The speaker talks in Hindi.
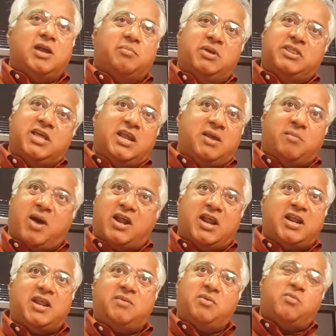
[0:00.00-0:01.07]
खैर बंदे ने
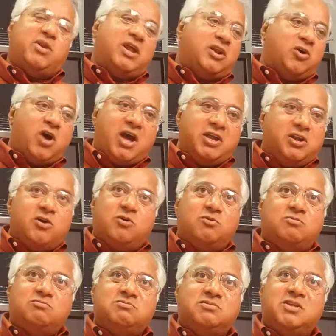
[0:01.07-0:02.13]
माना नहीं मैं बोला नो आई नो
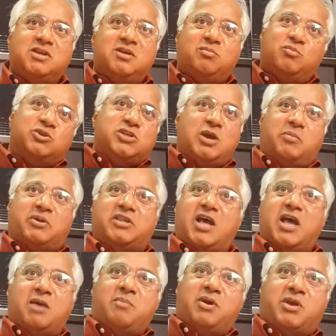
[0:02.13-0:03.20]
मुझे
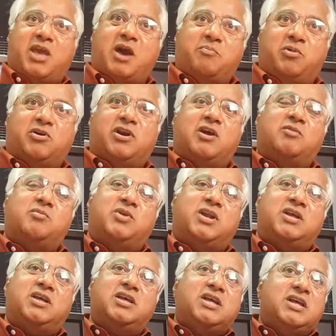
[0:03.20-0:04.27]
पता है मैं क्या पढ़ रहा हूं
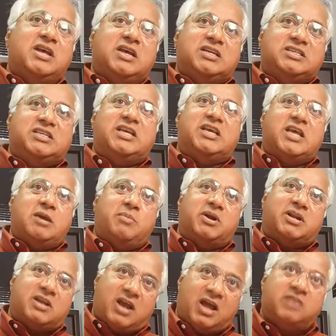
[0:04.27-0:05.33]
बोला ठीक है
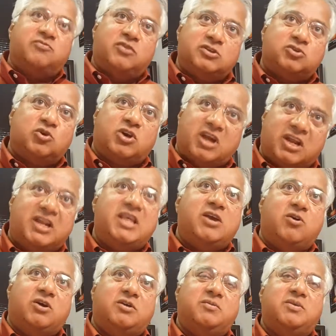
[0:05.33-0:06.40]
बट कॉन्फ्रेंस तो
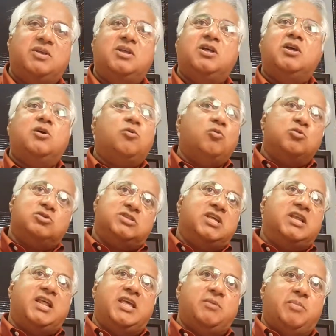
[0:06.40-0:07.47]
करनी हो
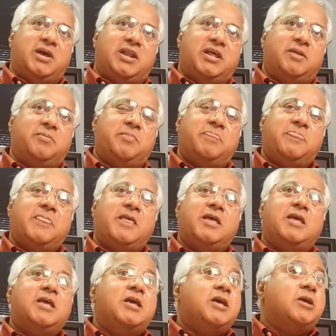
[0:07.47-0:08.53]
उसने नहीं माना
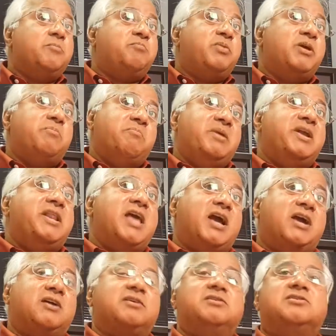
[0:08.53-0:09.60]
फिर
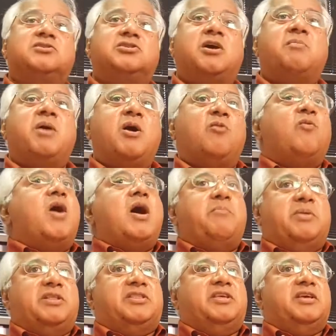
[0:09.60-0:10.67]
मीडिया समा
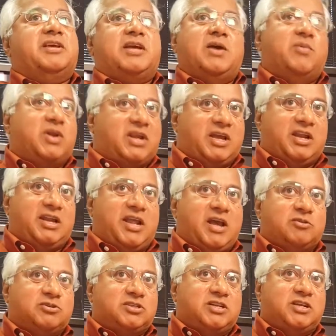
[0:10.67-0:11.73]
वहां पे थी कवर कर
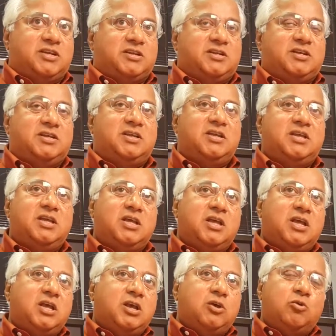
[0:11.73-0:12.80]
लिया
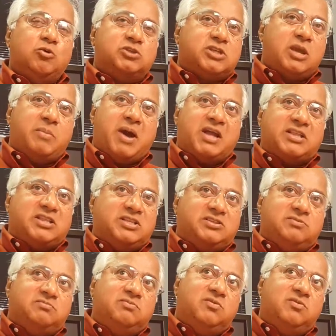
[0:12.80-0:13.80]
उसने उसके बाद